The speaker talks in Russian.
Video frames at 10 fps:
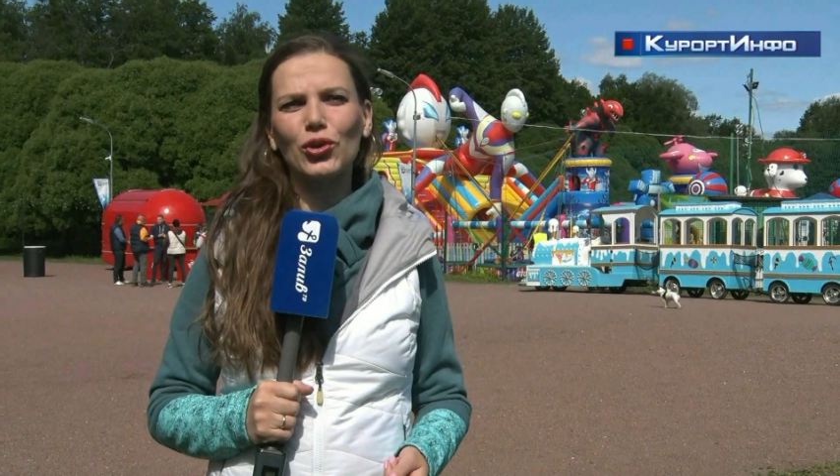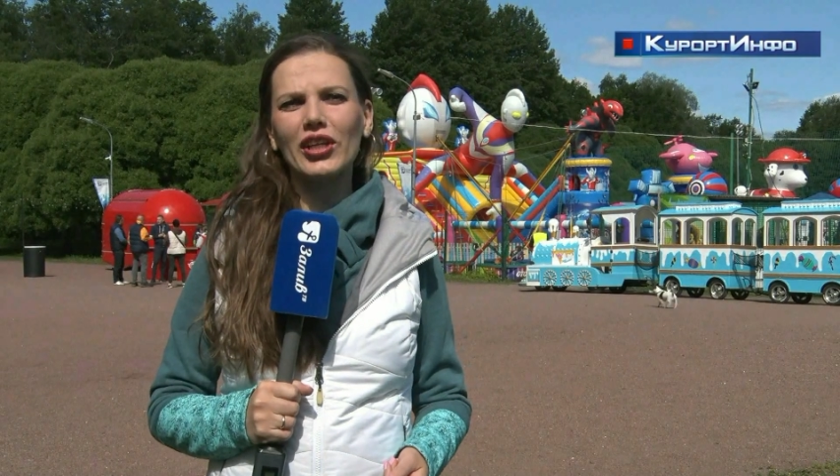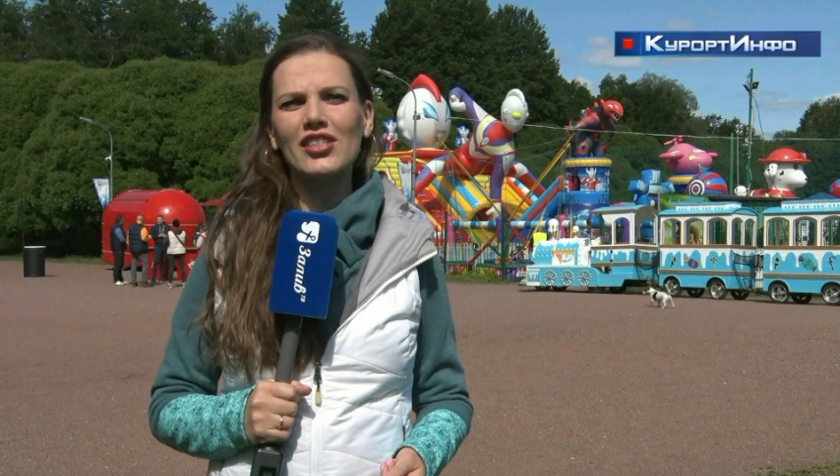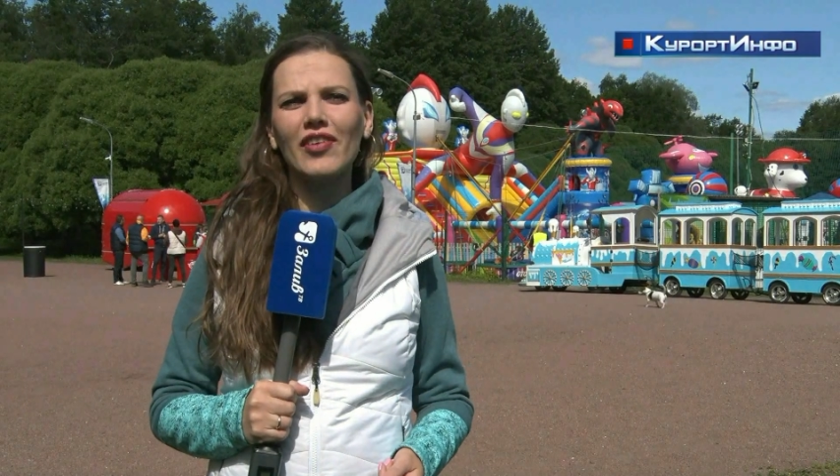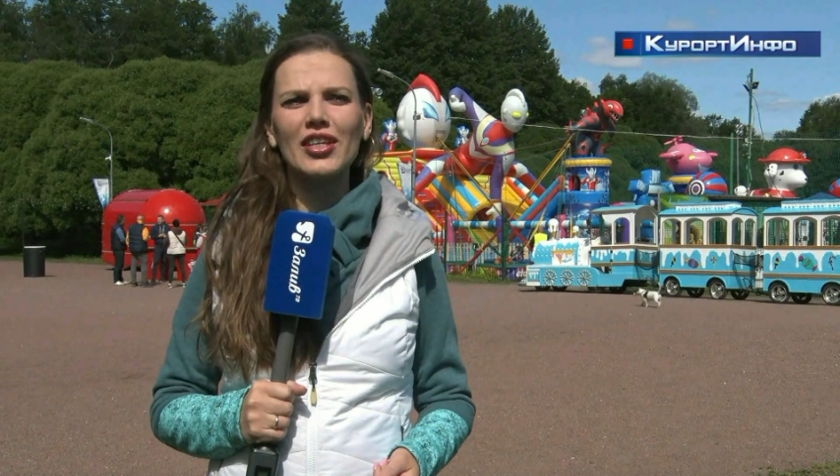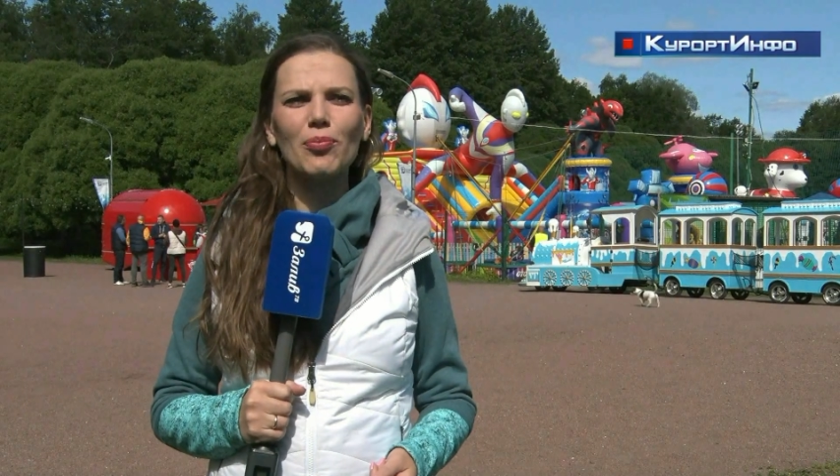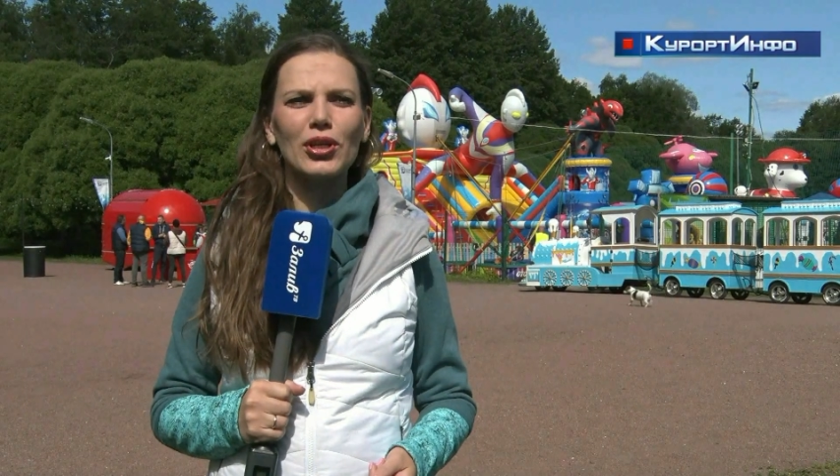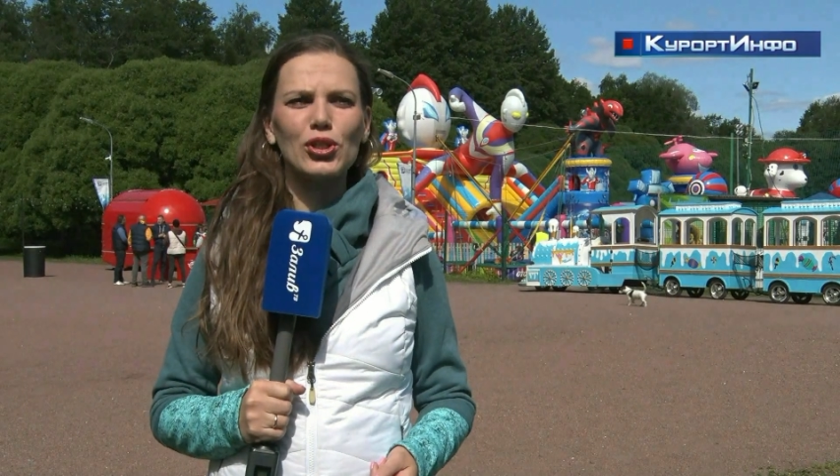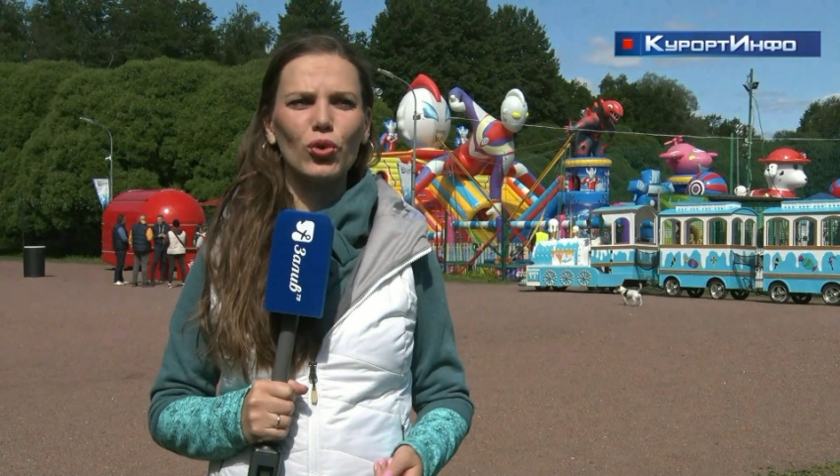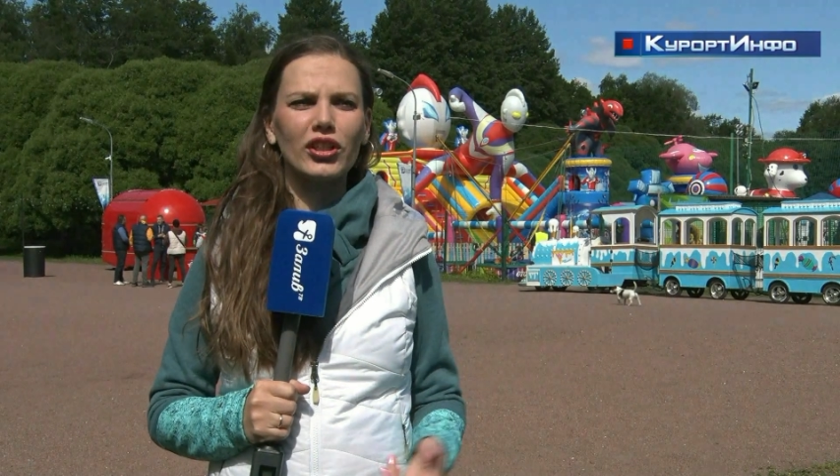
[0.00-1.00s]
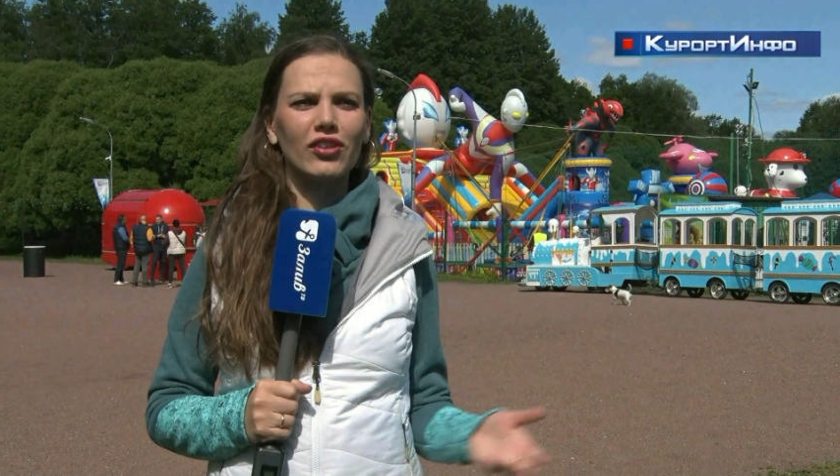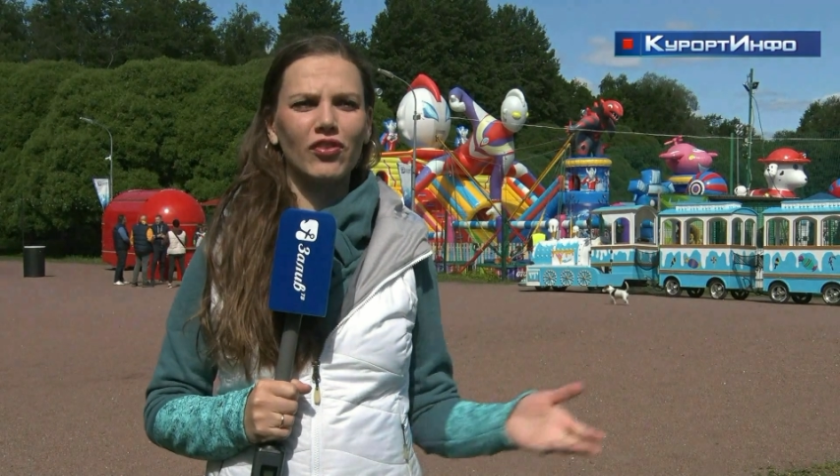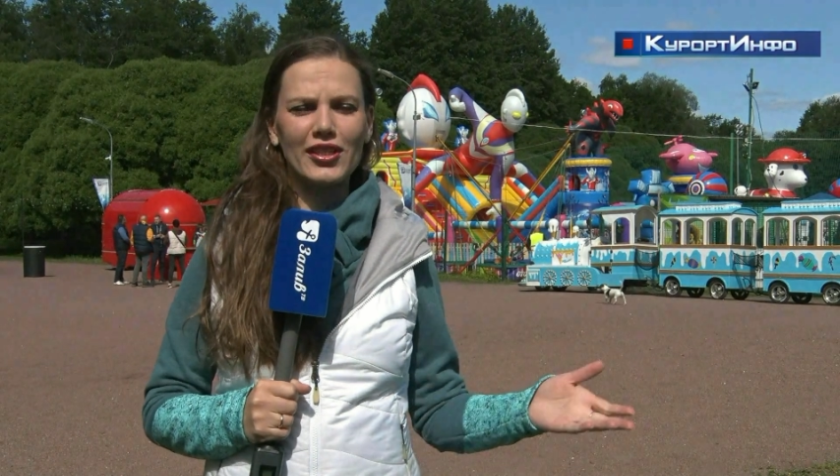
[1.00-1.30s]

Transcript: Ее название происходит от